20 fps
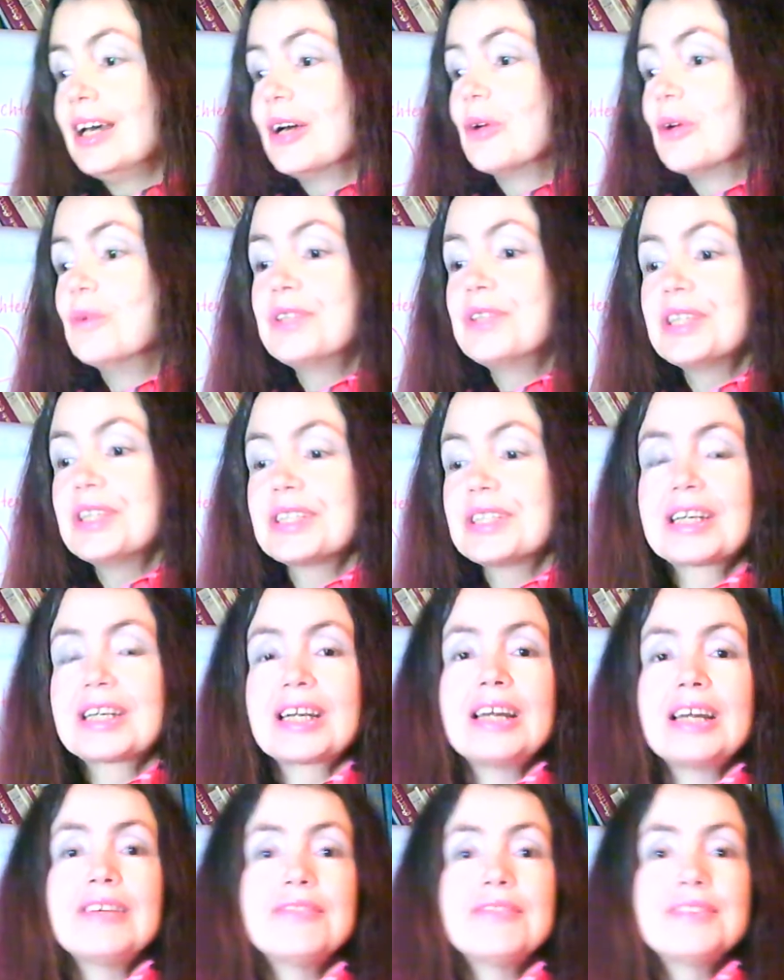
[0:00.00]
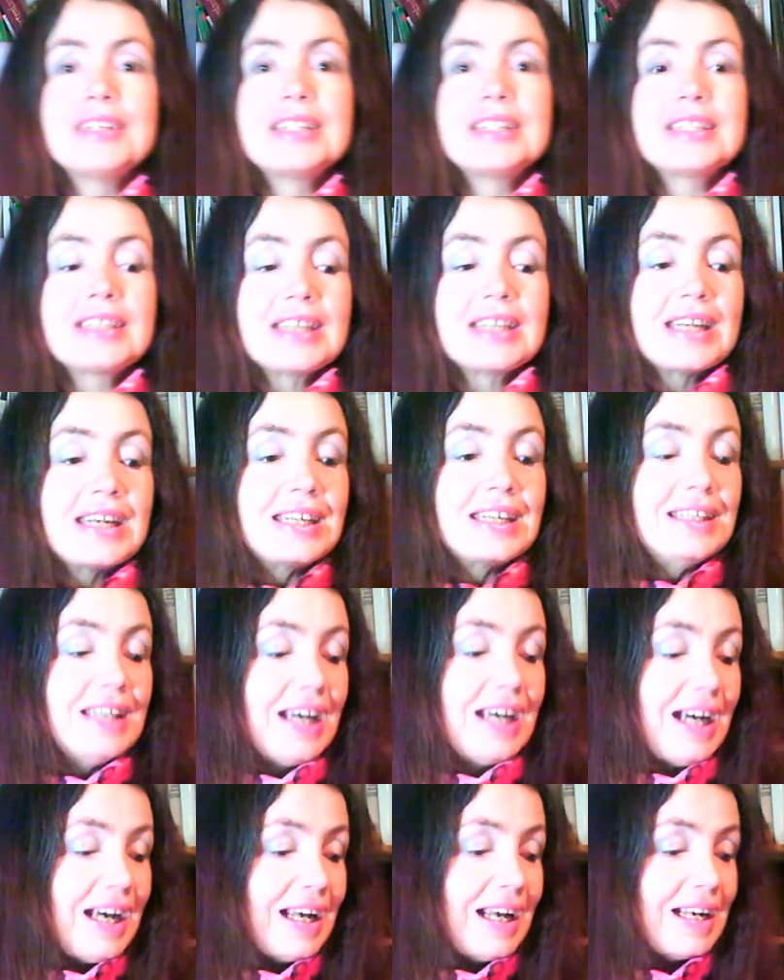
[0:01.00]
Und diese Kraft ist in
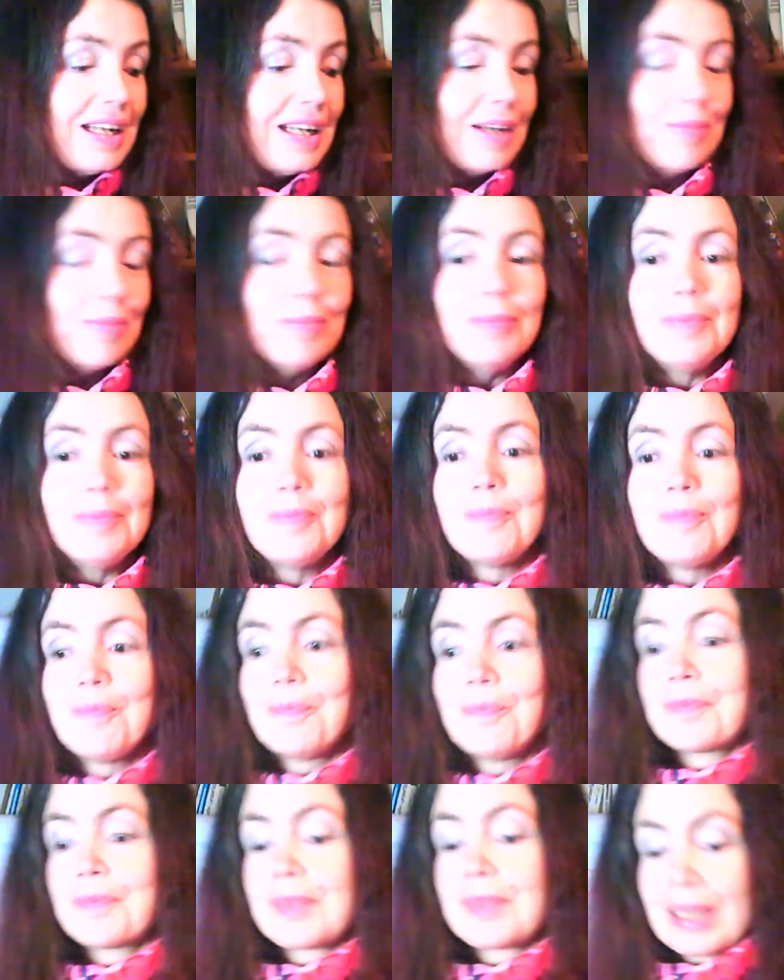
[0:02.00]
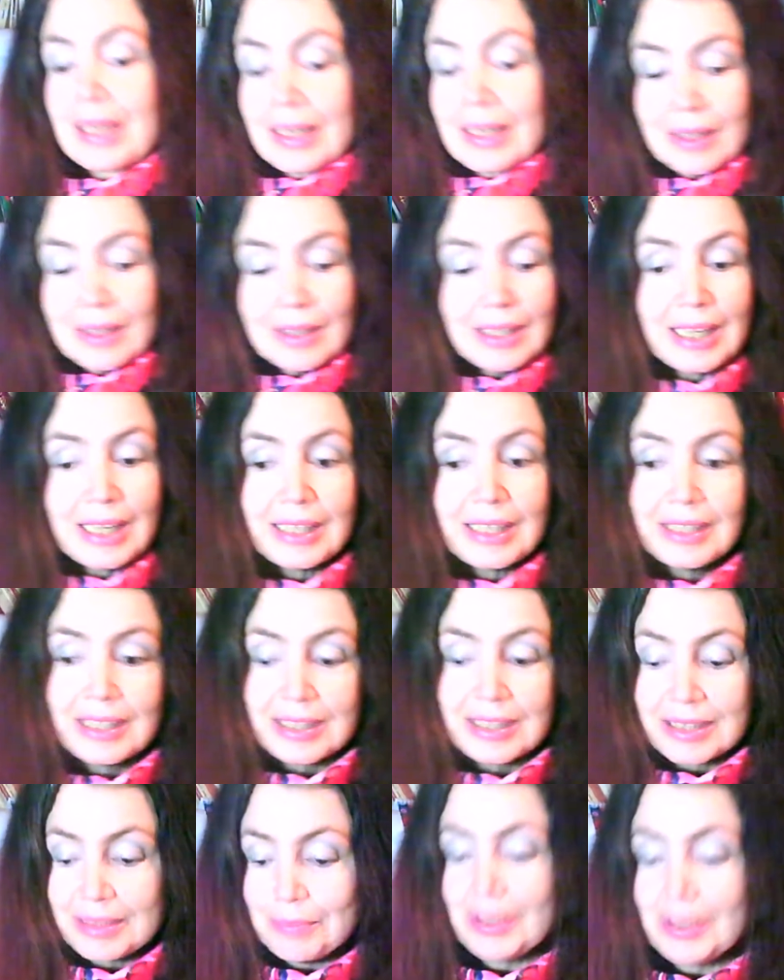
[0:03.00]
allem. Leider
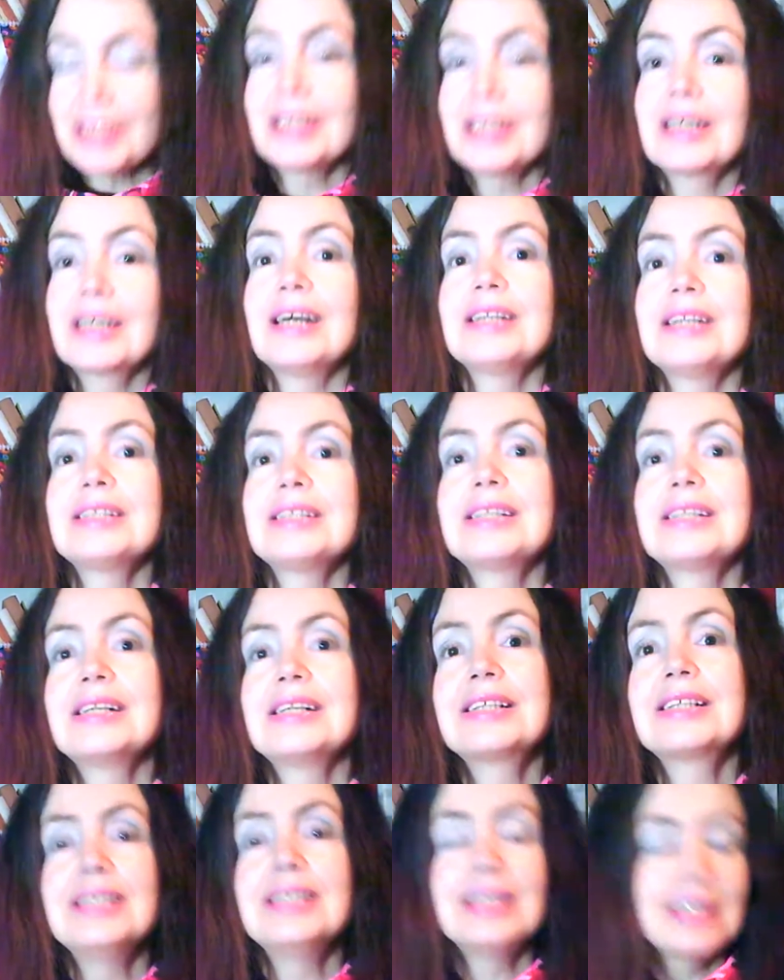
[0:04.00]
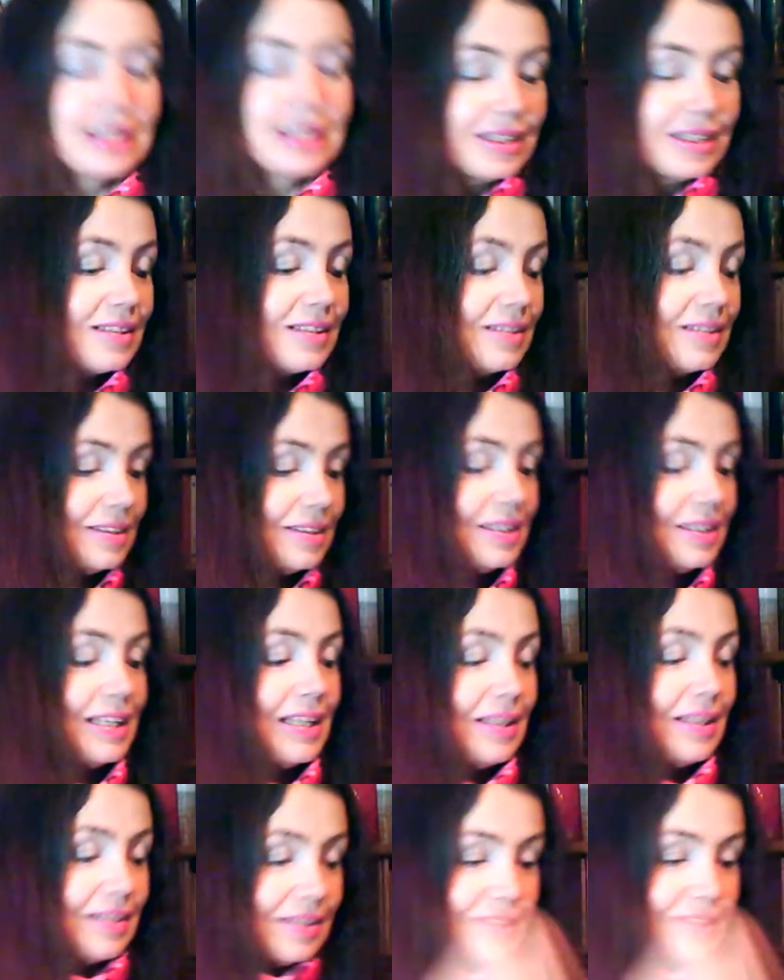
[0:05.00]
ist meine Katze jetzt nicht,
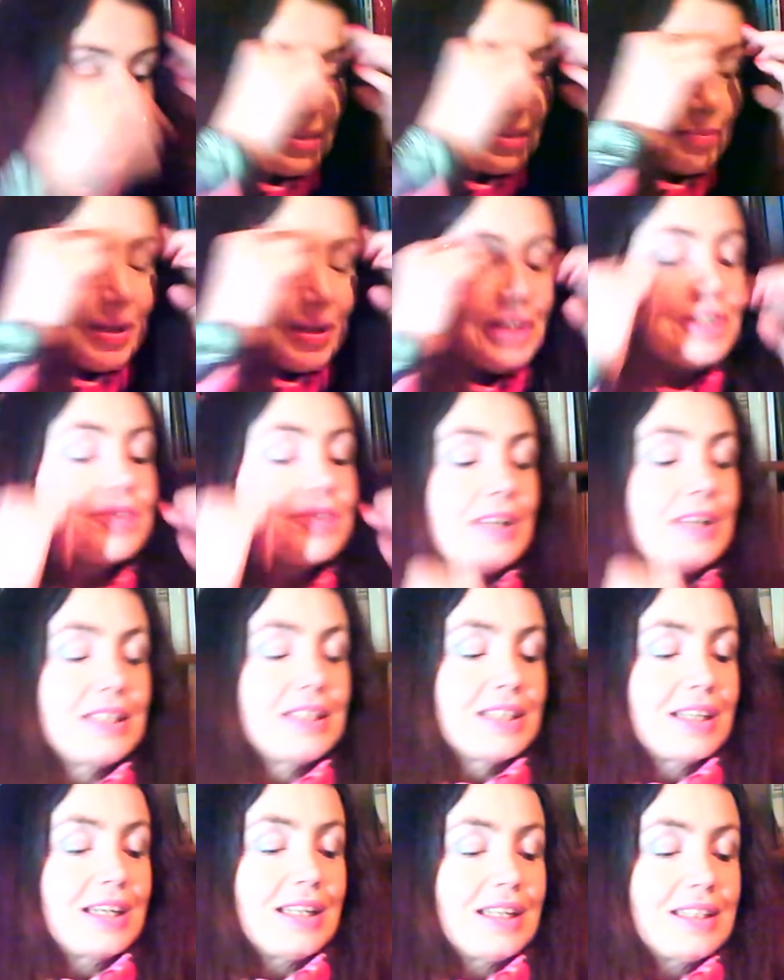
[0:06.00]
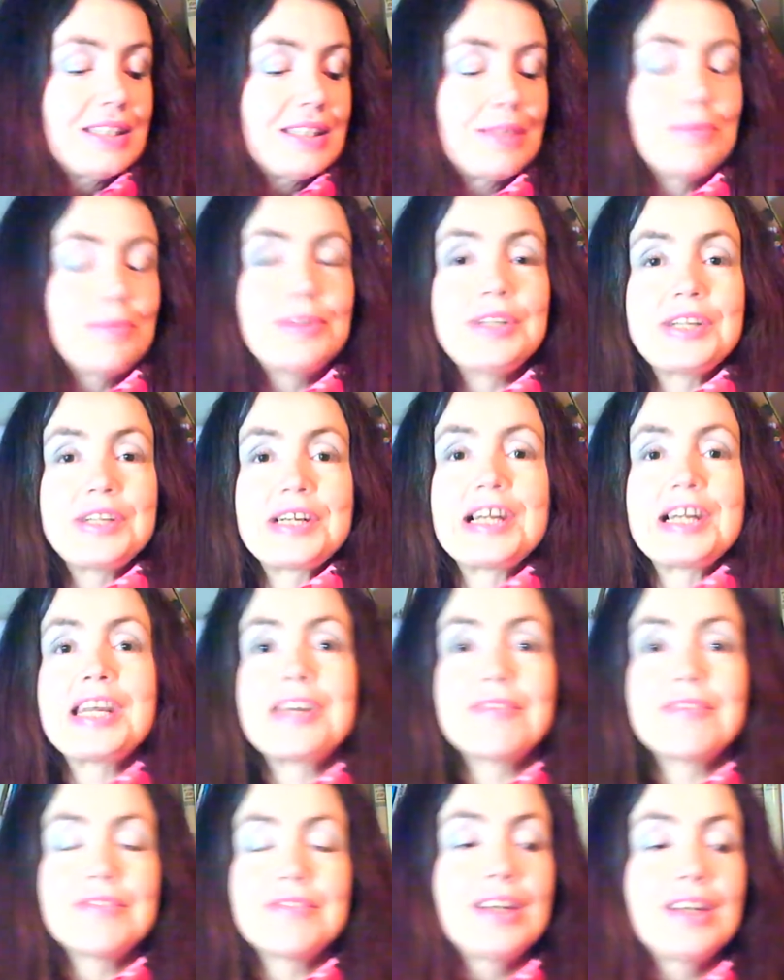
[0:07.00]
da ist meine schwarze Katze, aber die
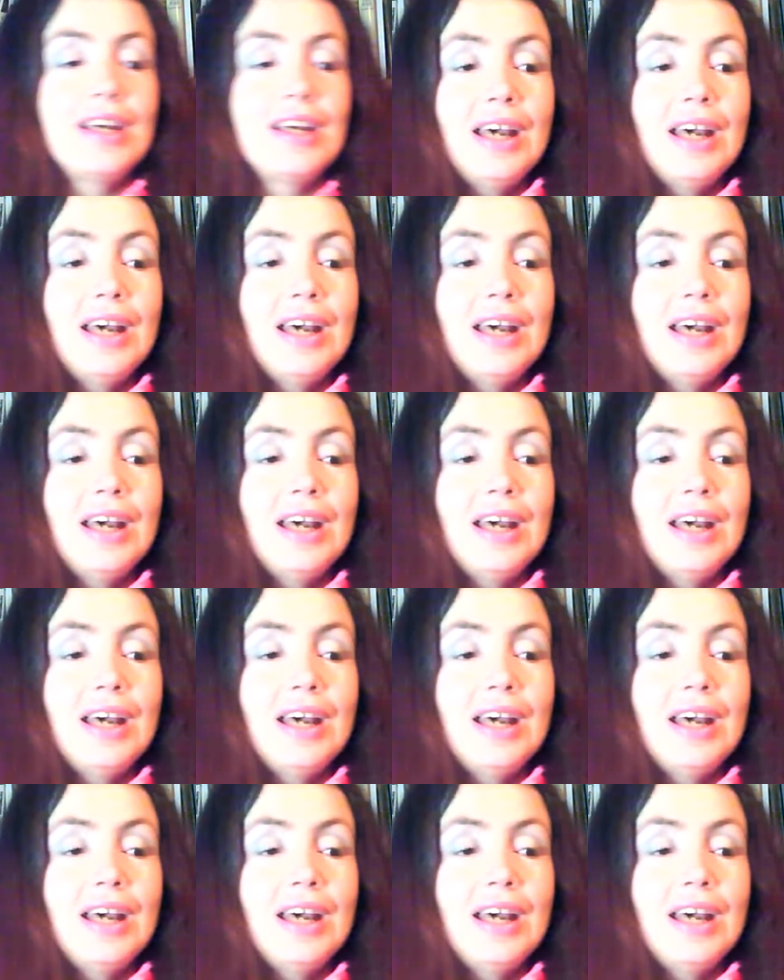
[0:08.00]
schläft.